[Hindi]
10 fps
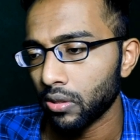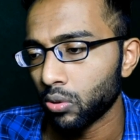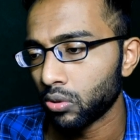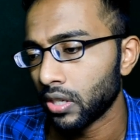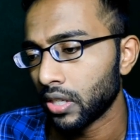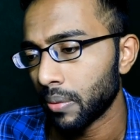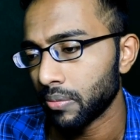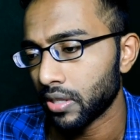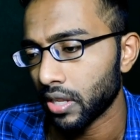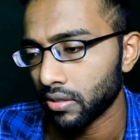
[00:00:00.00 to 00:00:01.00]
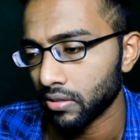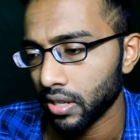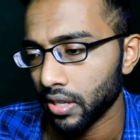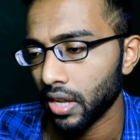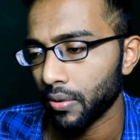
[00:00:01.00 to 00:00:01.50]
दो तीन गेम्स है देख सकते
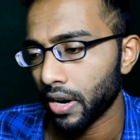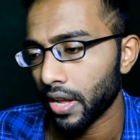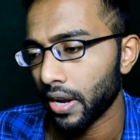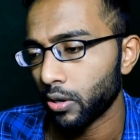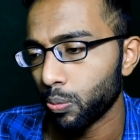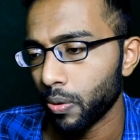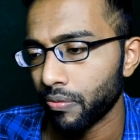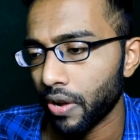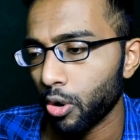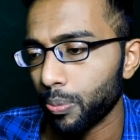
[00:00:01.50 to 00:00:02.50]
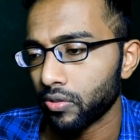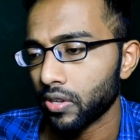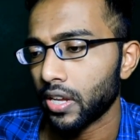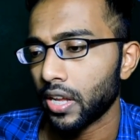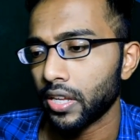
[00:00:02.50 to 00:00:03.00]
हैं ये वाला है टू पॉइंट फाइव रुपीज़ का
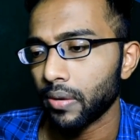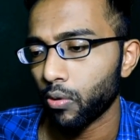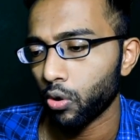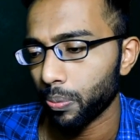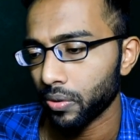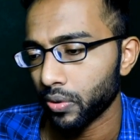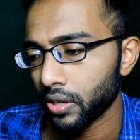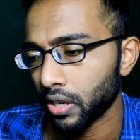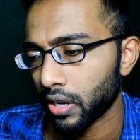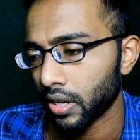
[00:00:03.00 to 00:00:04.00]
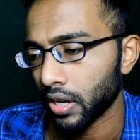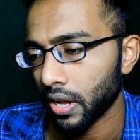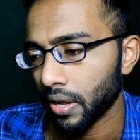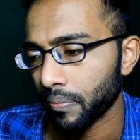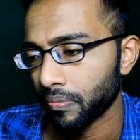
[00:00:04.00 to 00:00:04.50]
खेल के फोर रुपीज़ विन करने का
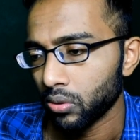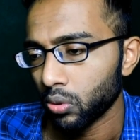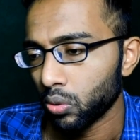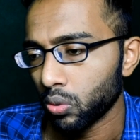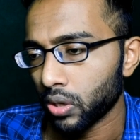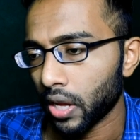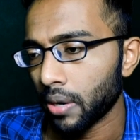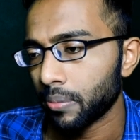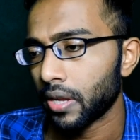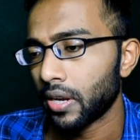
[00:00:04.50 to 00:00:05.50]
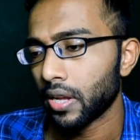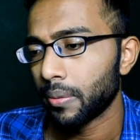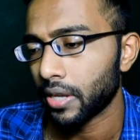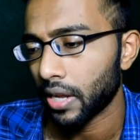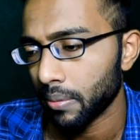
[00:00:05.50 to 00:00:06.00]
है तो कैरम खेल लिया
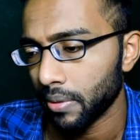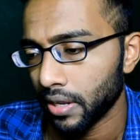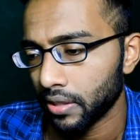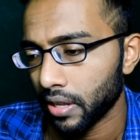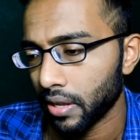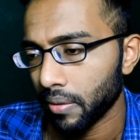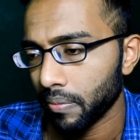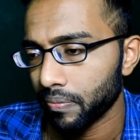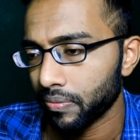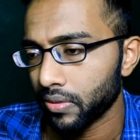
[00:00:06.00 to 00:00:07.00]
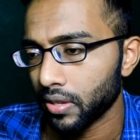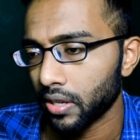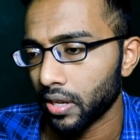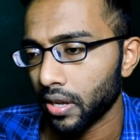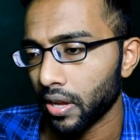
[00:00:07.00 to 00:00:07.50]
अभी कैरम ले लेते हैं
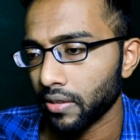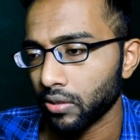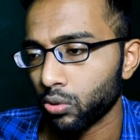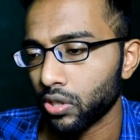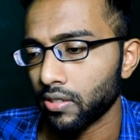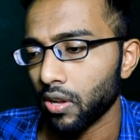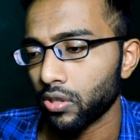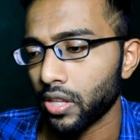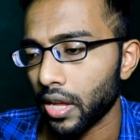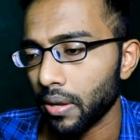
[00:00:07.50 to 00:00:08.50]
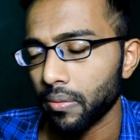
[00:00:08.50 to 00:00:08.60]
देखिए ऐसा कुछ ऐसा होता है